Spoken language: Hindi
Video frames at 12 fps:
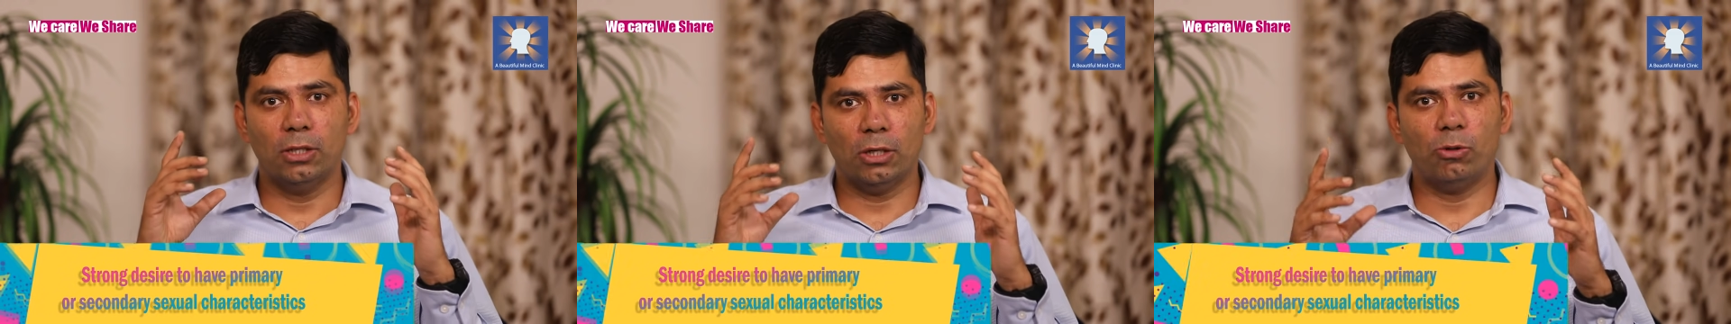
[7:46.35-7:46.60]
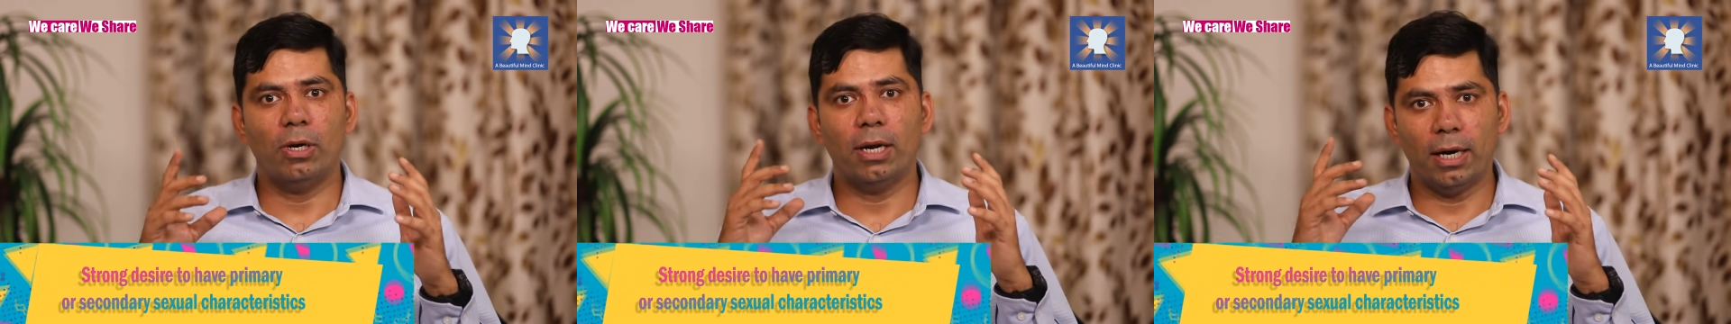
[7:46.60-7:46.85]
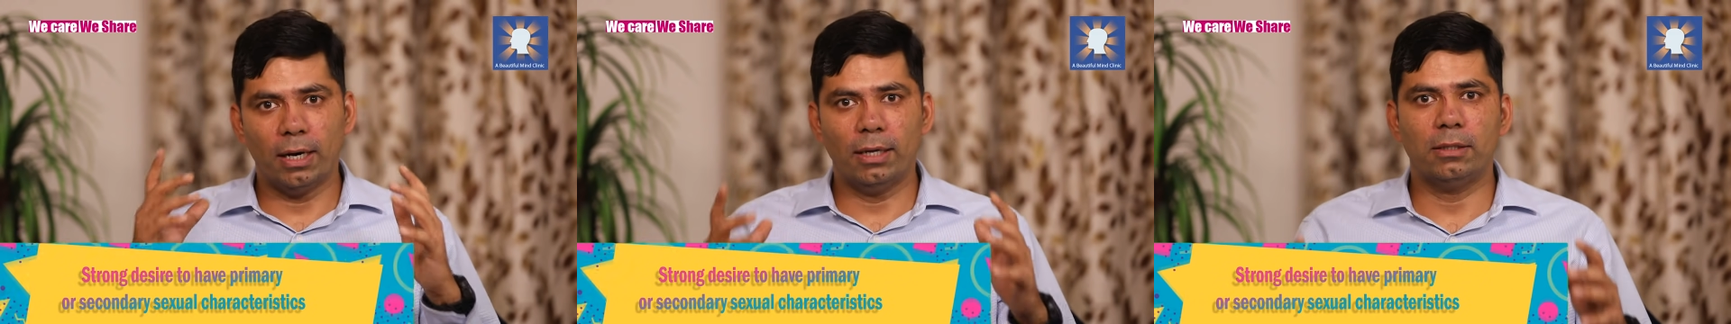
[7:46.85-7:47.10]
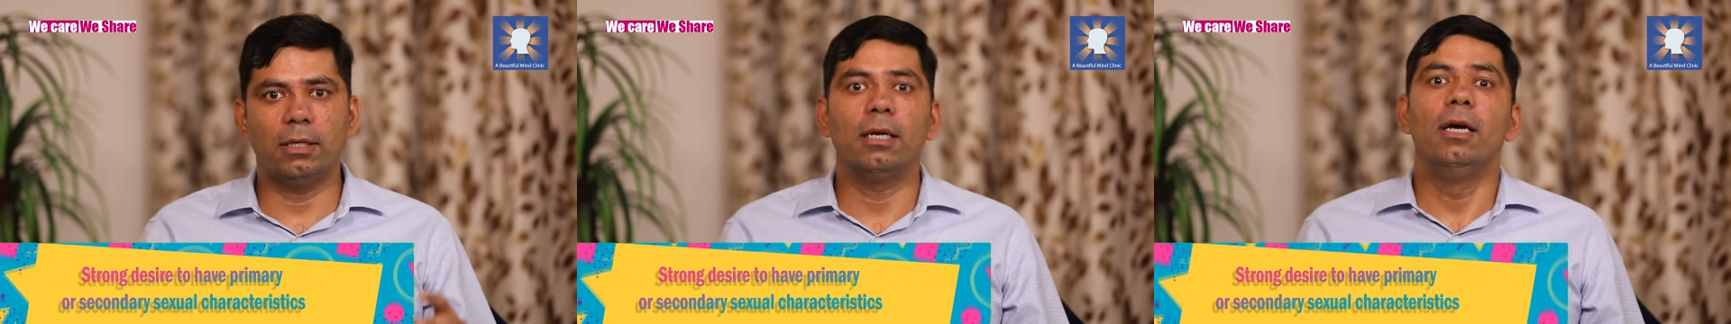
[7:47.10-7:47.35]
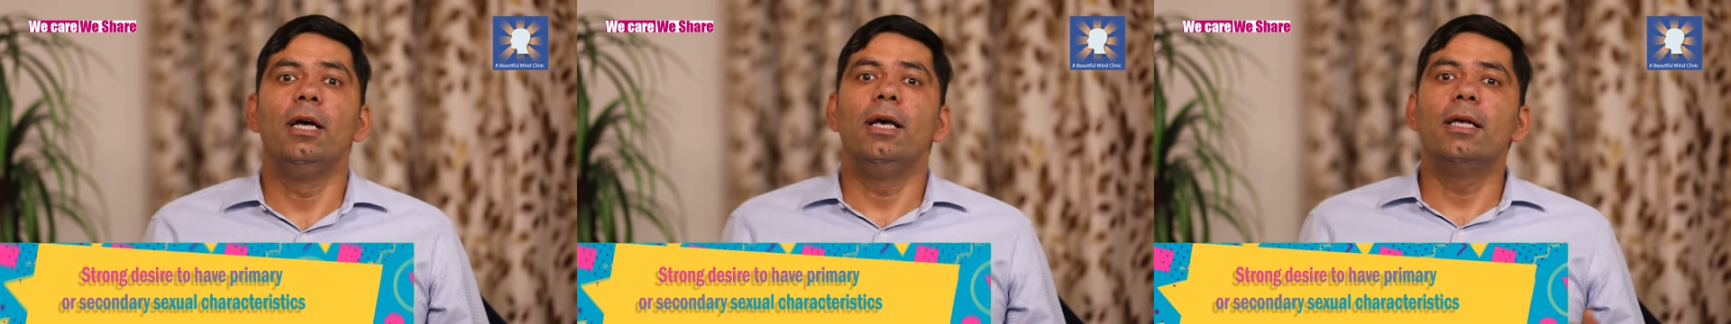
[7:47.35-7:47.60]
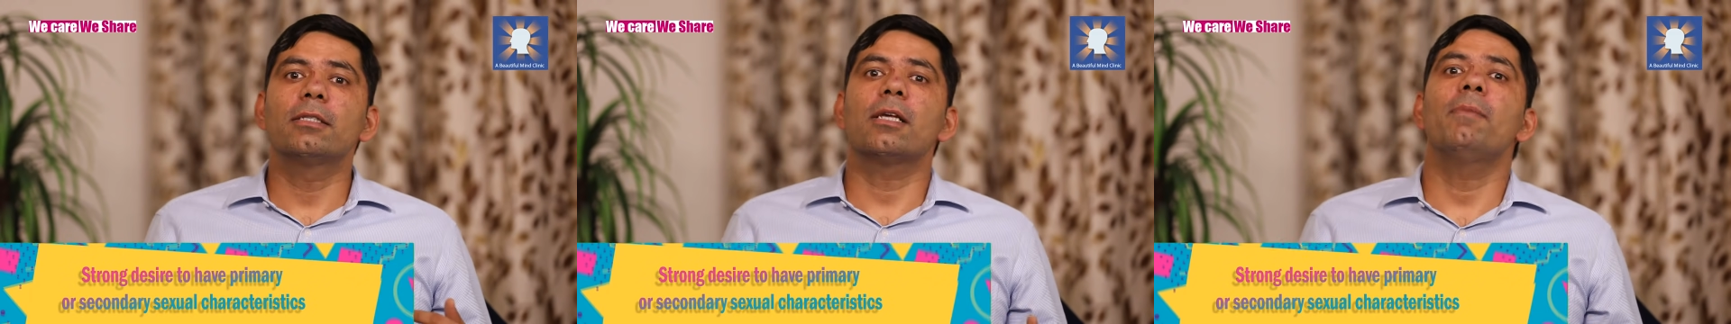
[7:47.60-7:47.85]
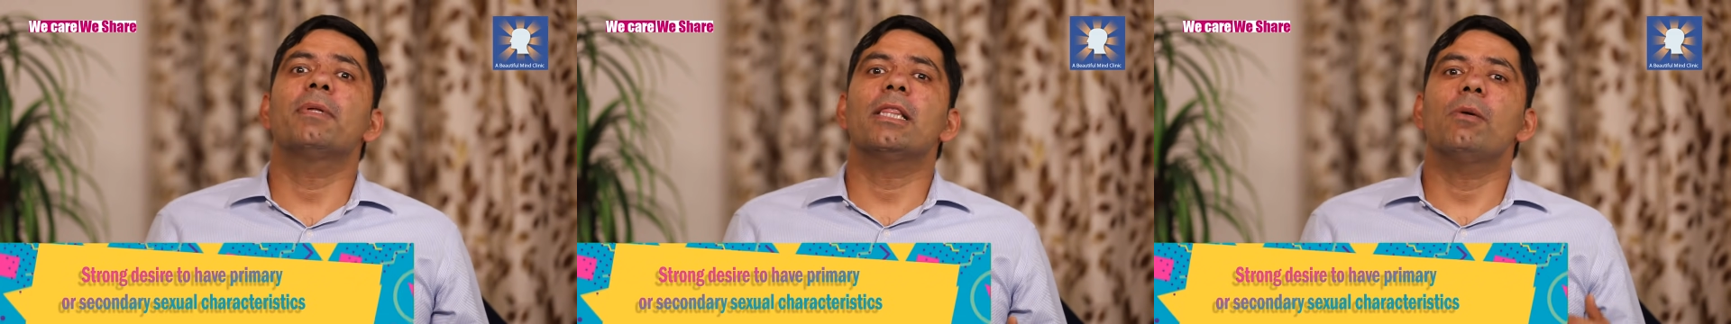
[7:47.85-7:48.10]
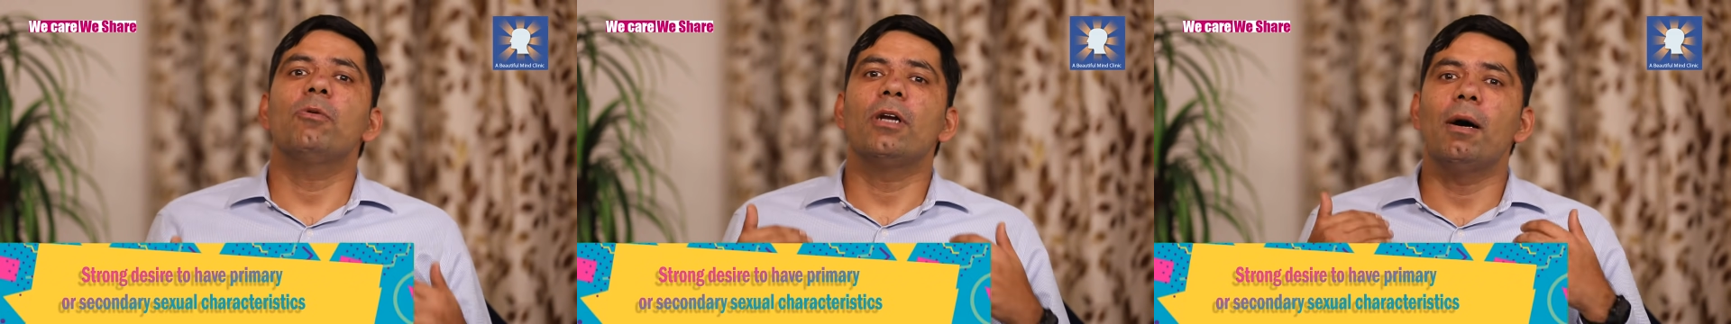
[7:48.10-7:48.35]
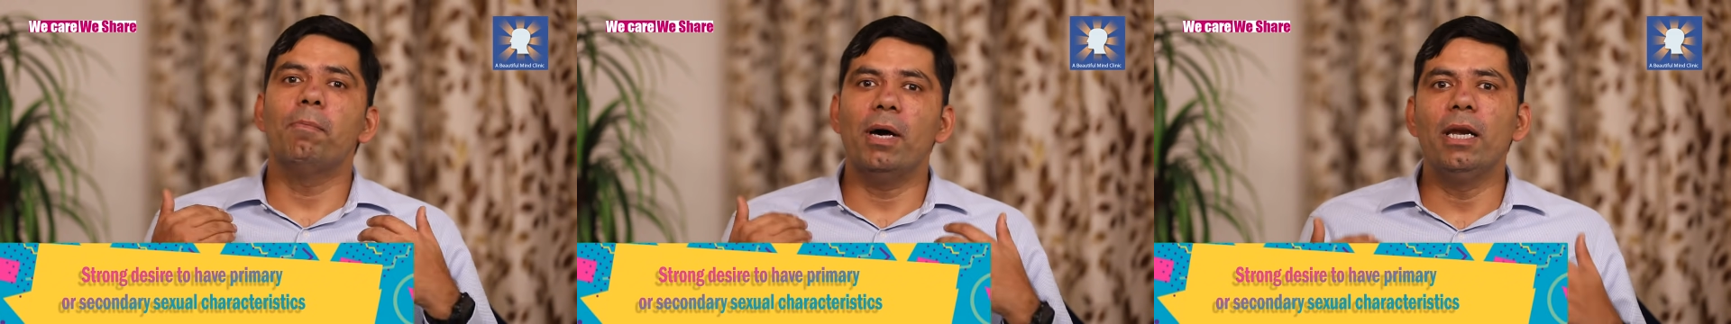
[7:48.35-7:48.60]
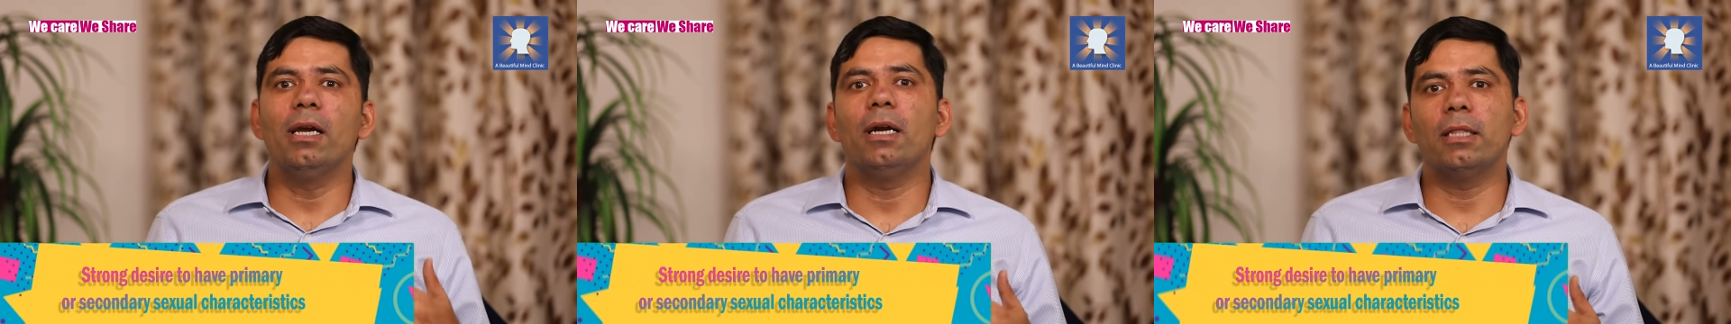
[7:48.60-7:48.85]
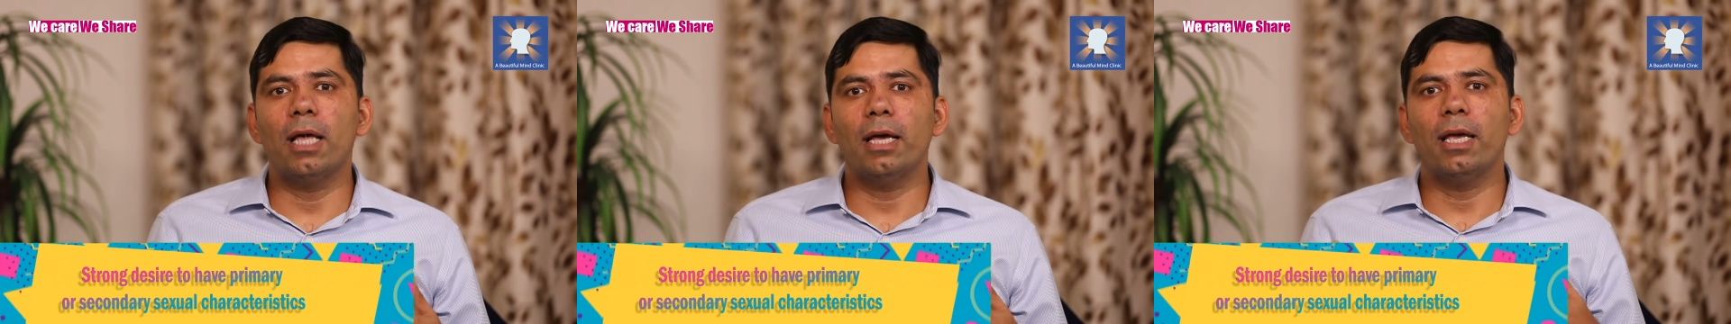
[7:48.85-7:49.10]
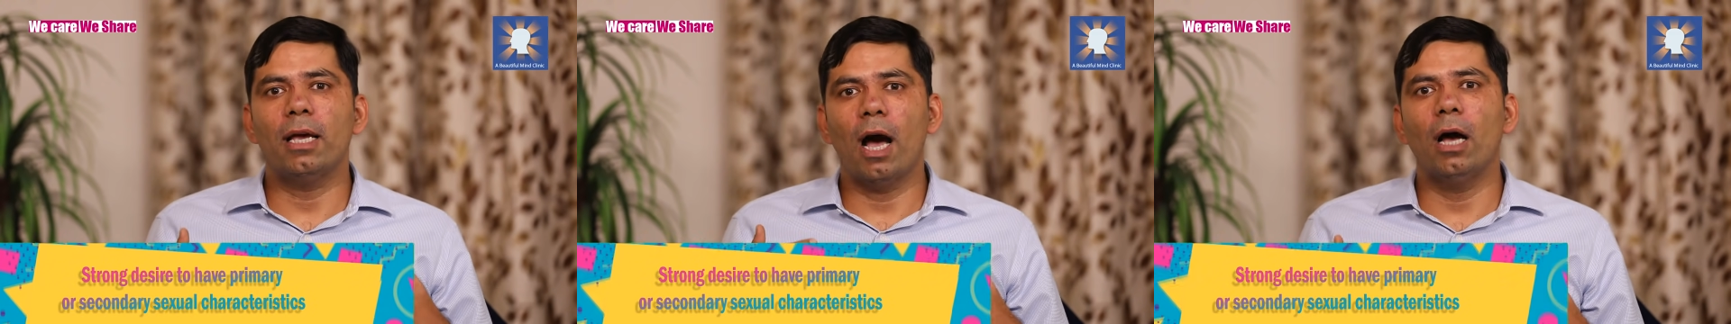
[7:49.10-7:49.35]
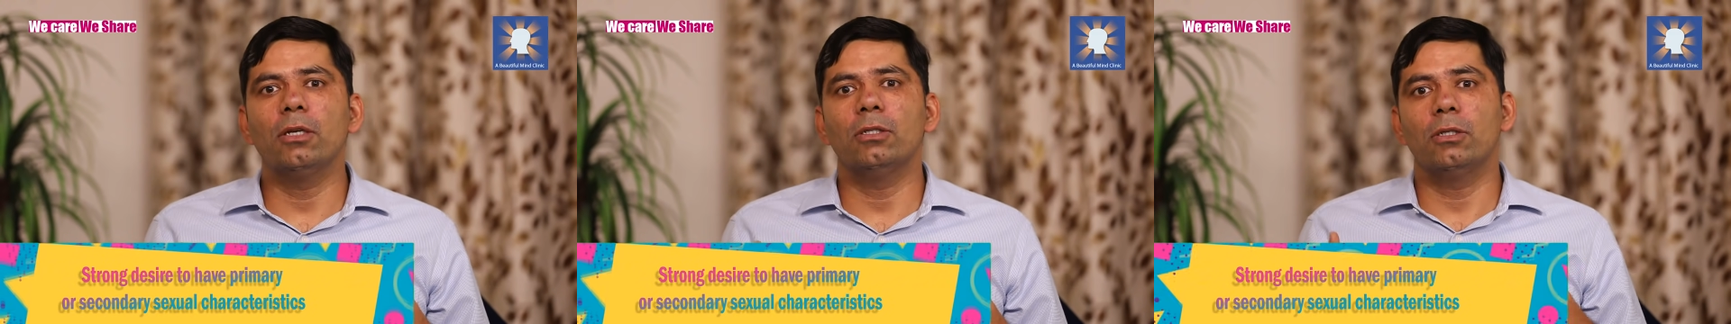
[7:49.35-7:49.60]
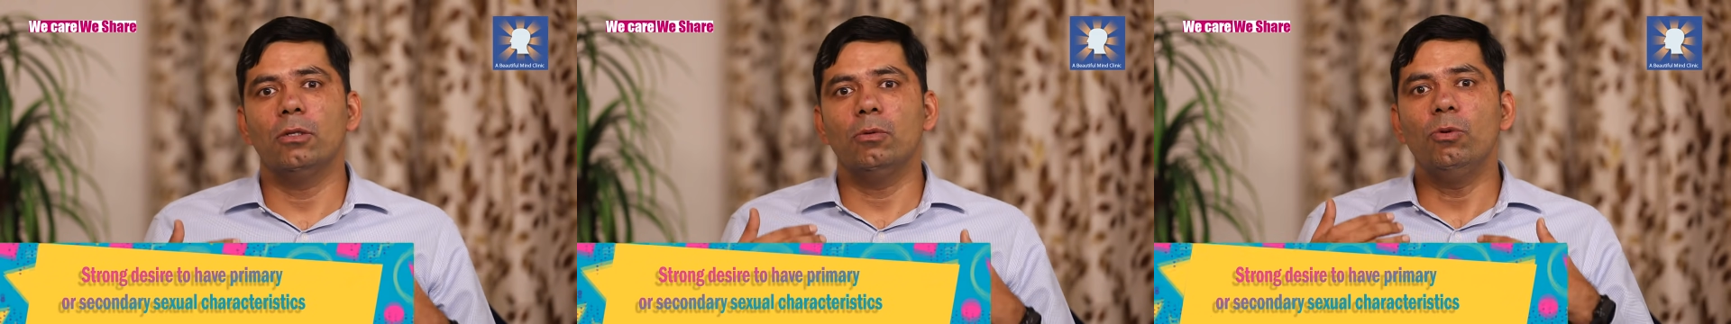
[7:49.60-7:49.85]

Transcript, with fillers: सेक्शुअल करेक्टरिस्टिक इसका मतलब उनका मन करता है कि काश